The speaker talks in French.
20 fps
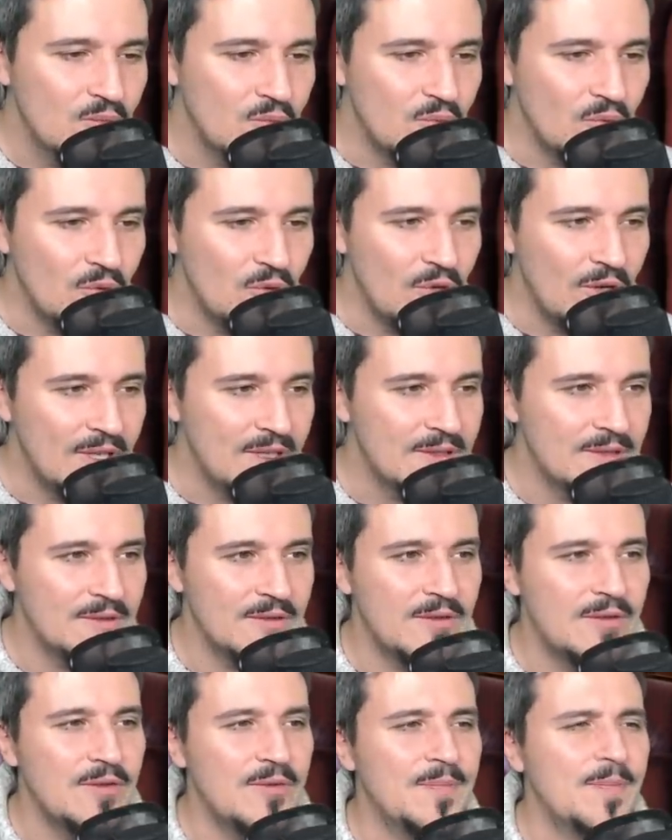pour le reste,
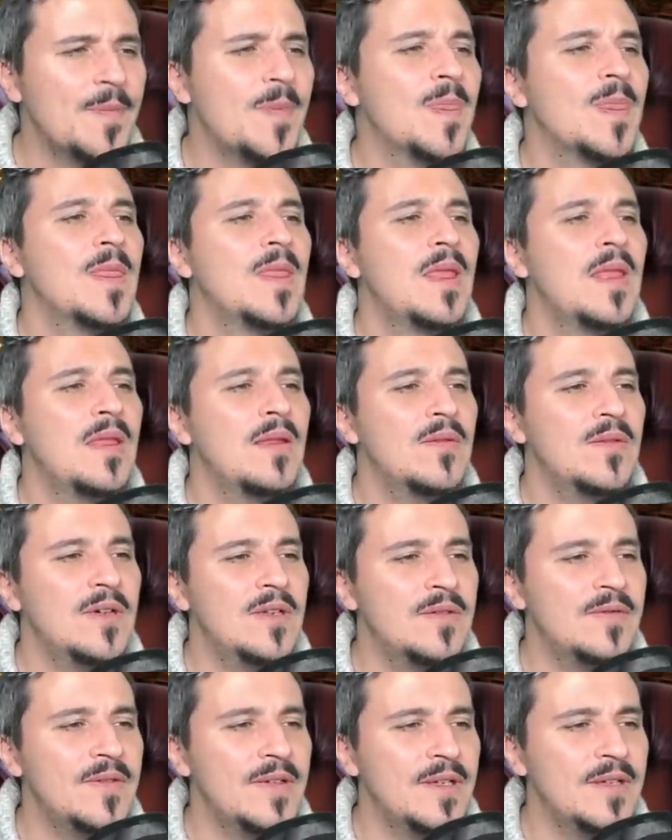euh, on
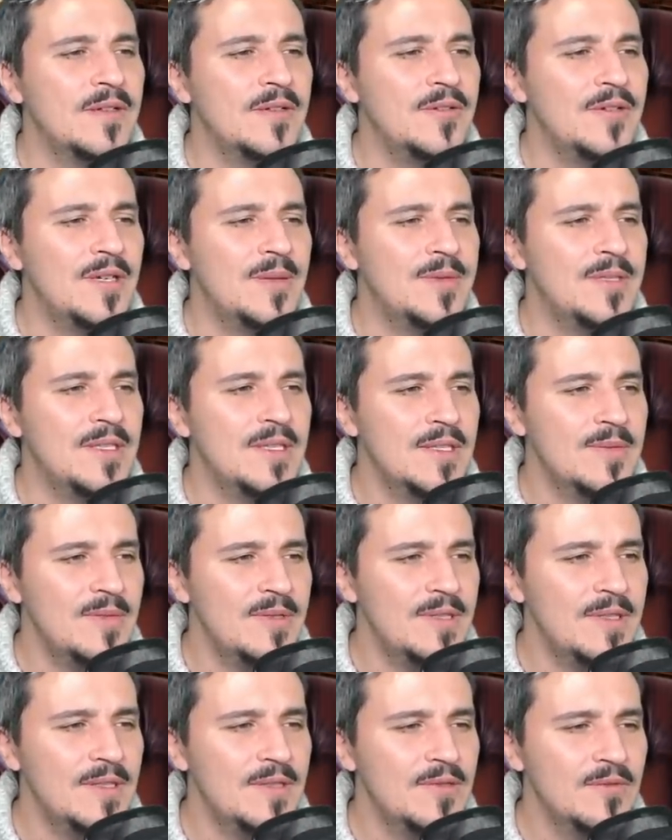va faire euh, la petite
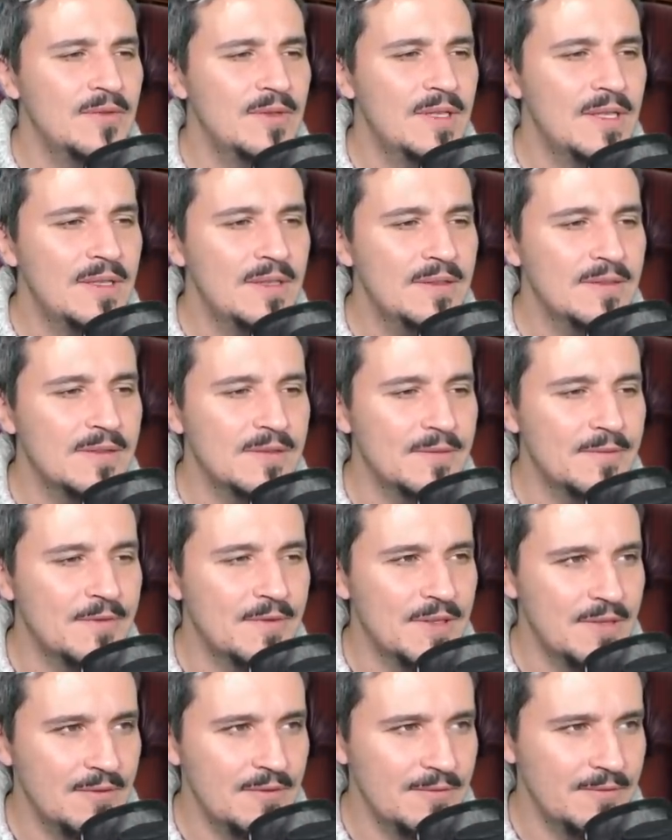explication de texte, hein,
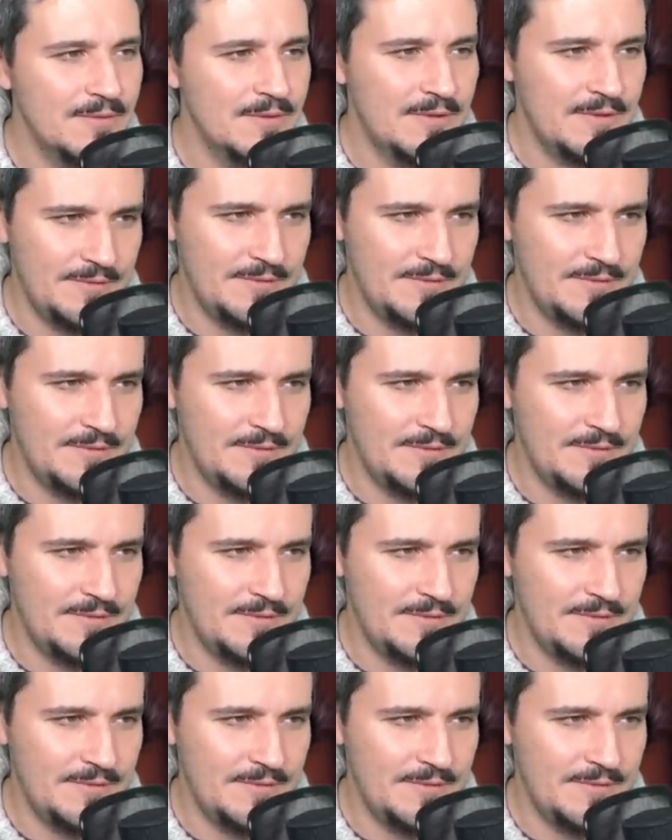façon,